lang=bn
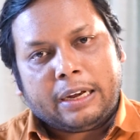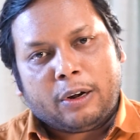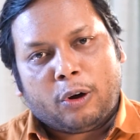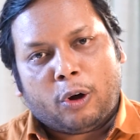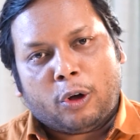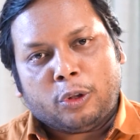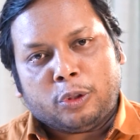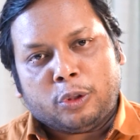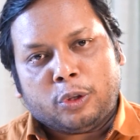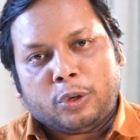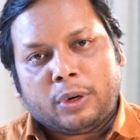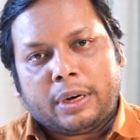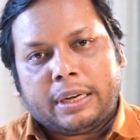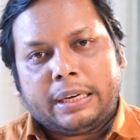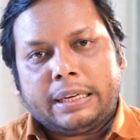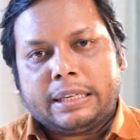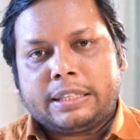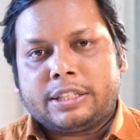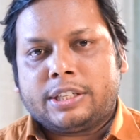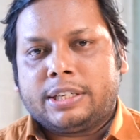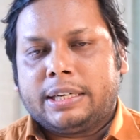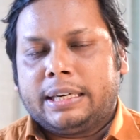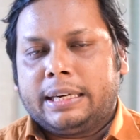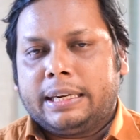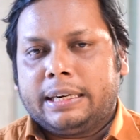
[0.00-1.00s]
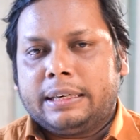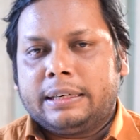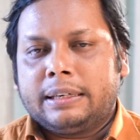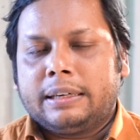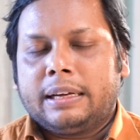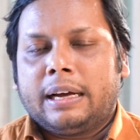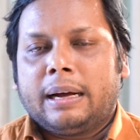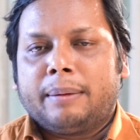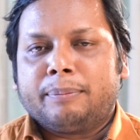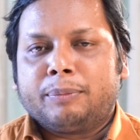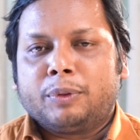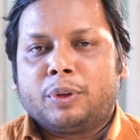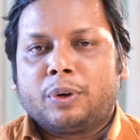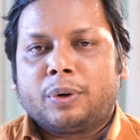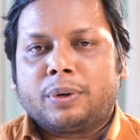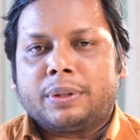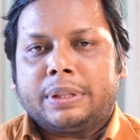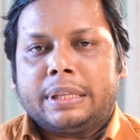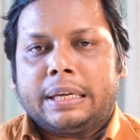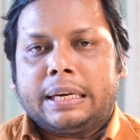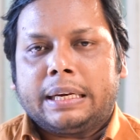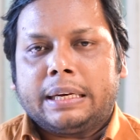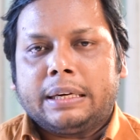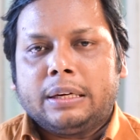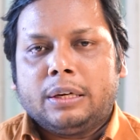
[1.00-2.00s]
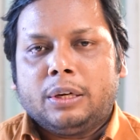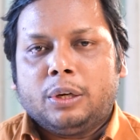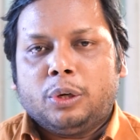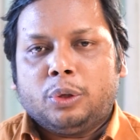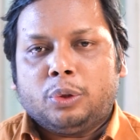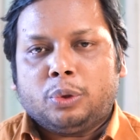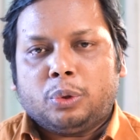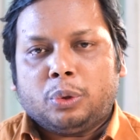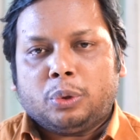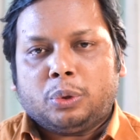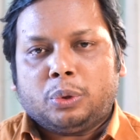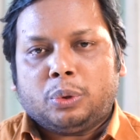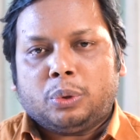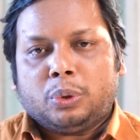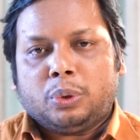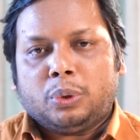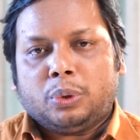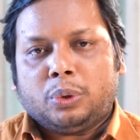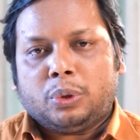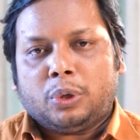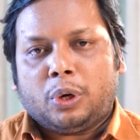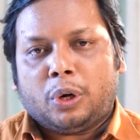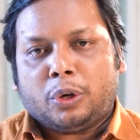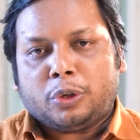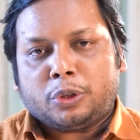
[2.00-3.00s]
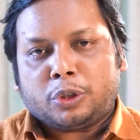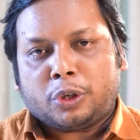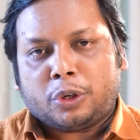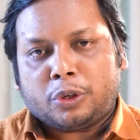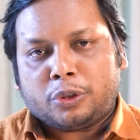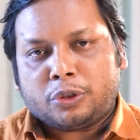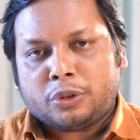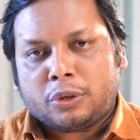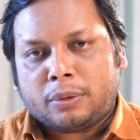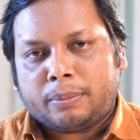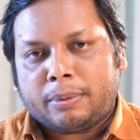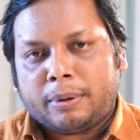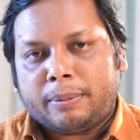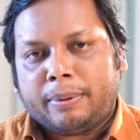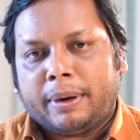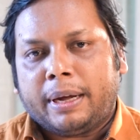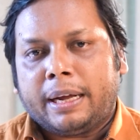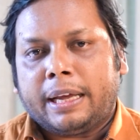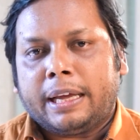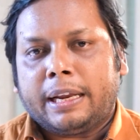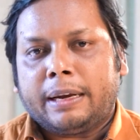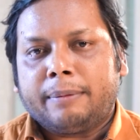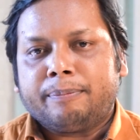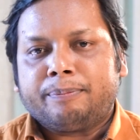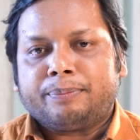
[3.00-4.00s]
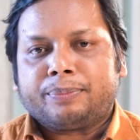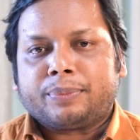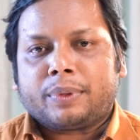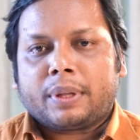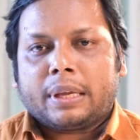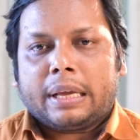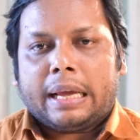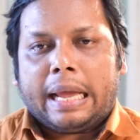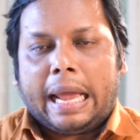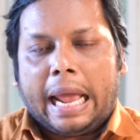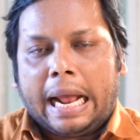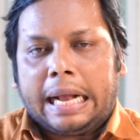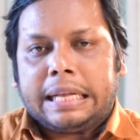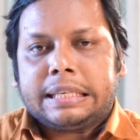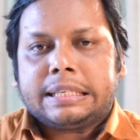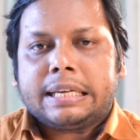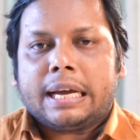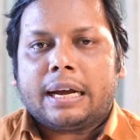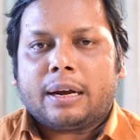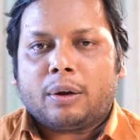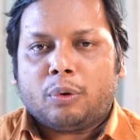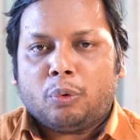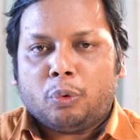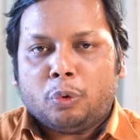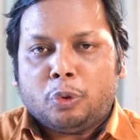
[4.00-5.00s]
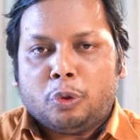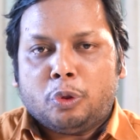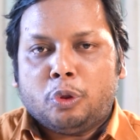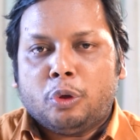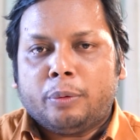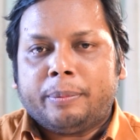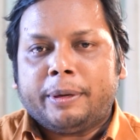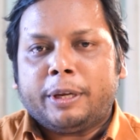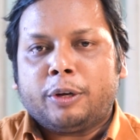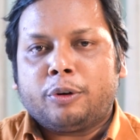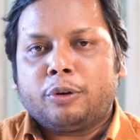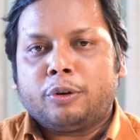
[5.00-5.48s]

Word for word: এর অন্তরালে ছিলেন হামদর্দের তথ্য গণসংযোগ বিভাগের একঝাক উদ্যমী